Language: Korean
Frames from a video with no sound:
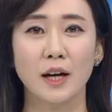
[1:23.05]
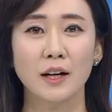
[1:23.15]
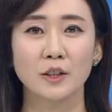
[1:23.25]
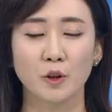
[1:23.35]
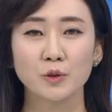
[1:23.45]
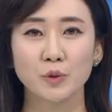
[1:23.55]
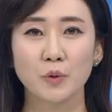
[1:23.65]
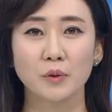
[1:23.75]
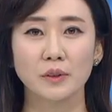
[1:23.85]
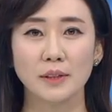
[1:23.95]
나흘
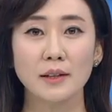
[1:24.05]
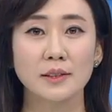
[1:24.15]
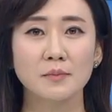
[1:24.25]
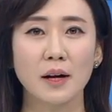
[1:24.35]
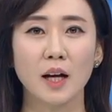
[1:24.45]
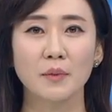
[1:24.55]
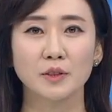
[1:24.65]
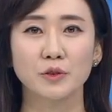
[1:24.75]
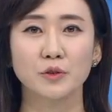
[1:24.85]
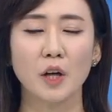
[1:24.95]
연속 상승
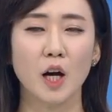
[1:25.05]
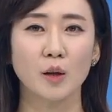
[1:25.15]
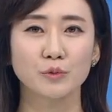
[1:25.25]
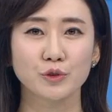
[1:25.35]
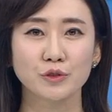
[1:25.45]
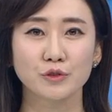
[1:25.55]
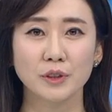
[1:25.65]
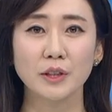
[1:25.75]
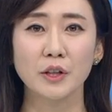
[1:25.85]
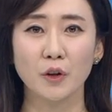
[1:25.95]
마감했었죠. 다음 주는 투자
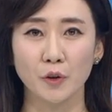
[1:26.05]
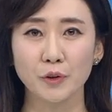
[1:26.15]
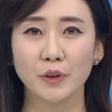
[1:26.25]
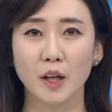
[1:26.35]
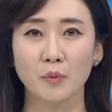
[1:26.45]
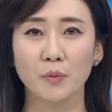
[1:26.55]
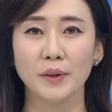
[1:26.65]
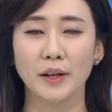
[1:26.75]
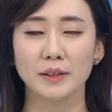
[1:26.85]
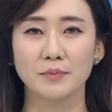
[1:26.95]
전략이 어떻게 보면
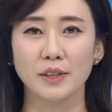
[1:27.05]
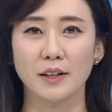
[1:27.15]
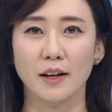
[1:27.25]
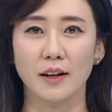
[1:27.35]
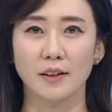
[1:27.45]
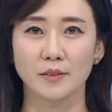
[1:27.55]
되겠습니까?